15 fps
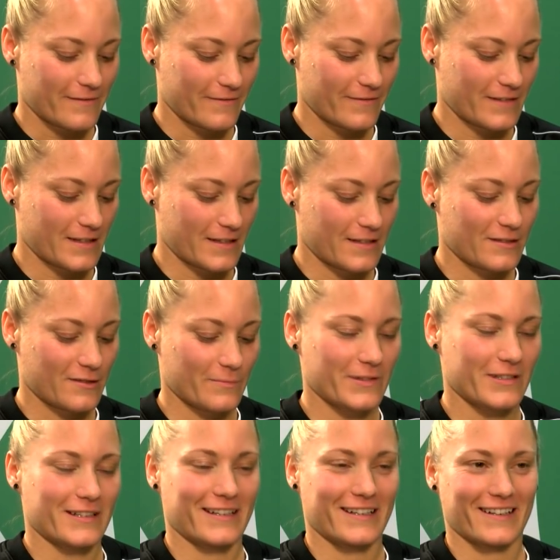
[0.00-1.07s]
Wir
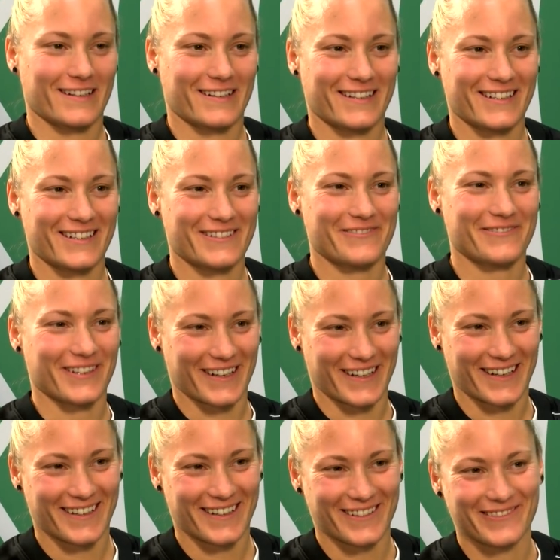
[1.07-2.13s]
nominieren
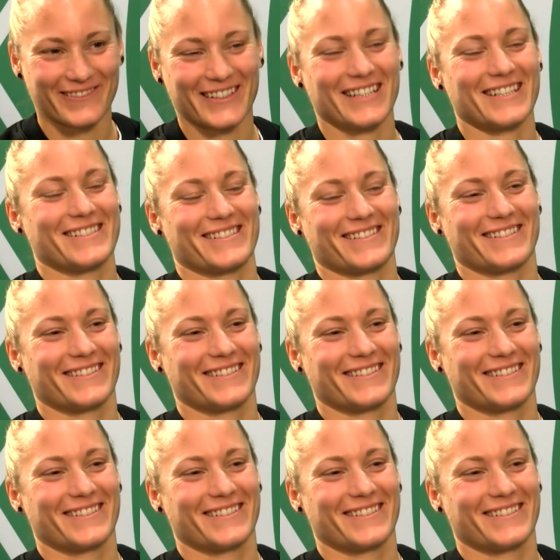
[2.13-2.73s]
Verena und Lisa.